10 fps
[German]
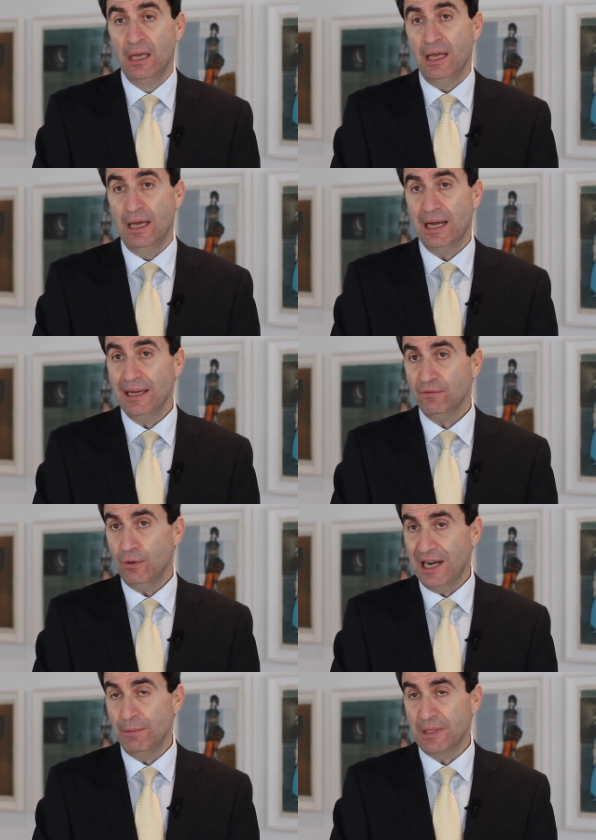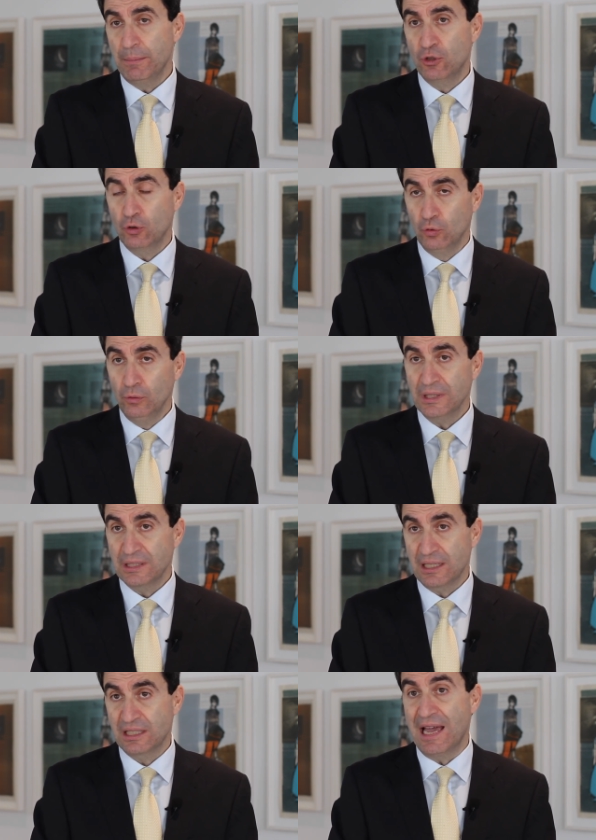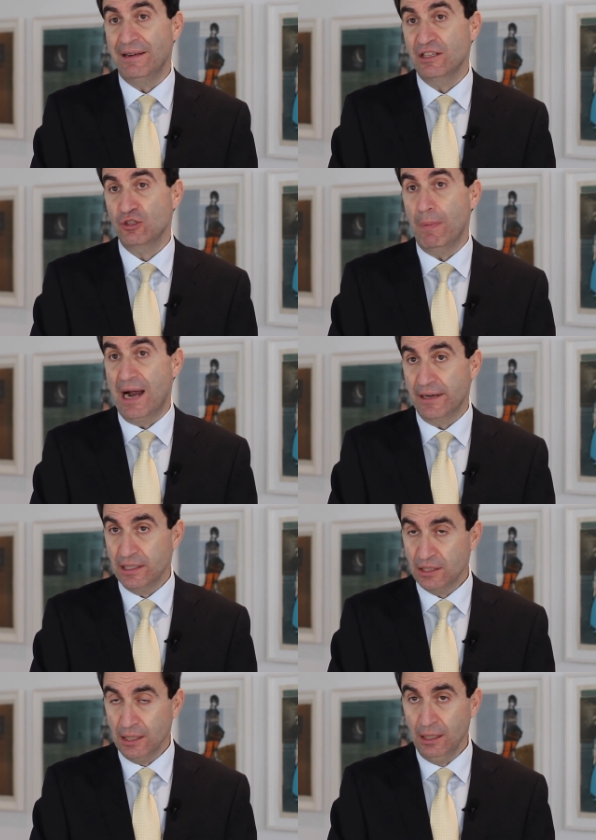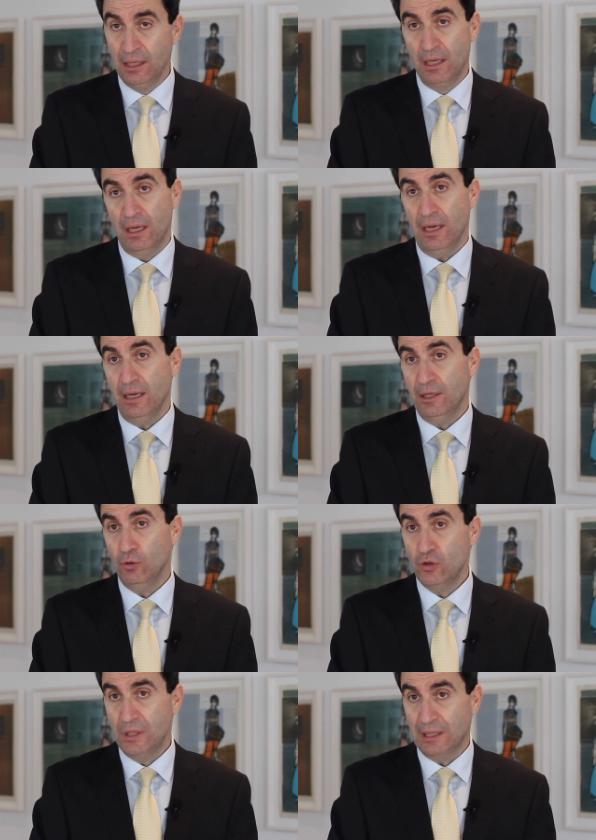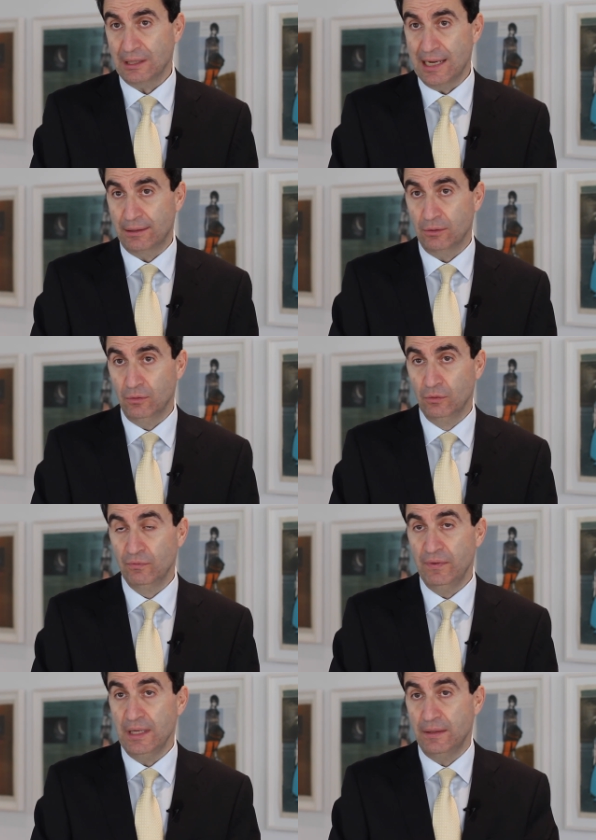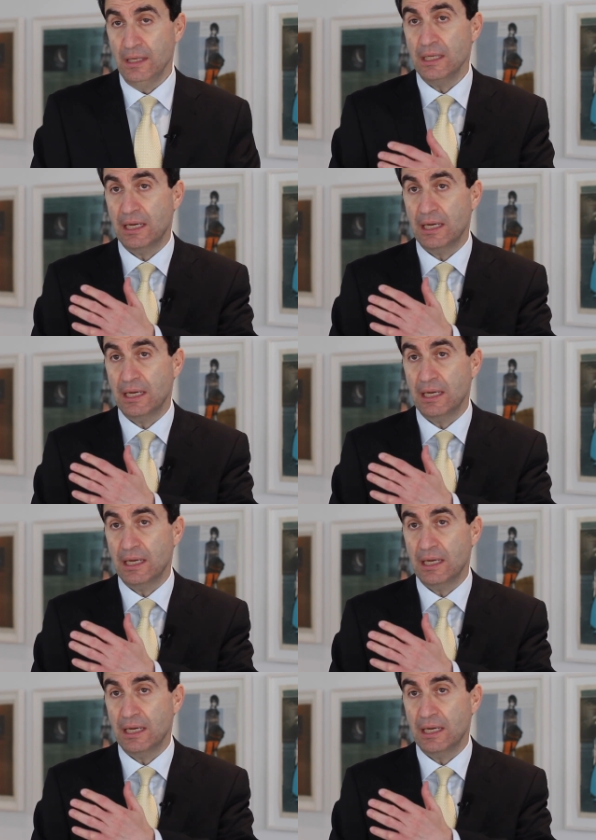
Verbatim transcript: äh, hat vor allem damit zu tun, dass er seine Ersparnisse äh, reduziert hat. Und wie diese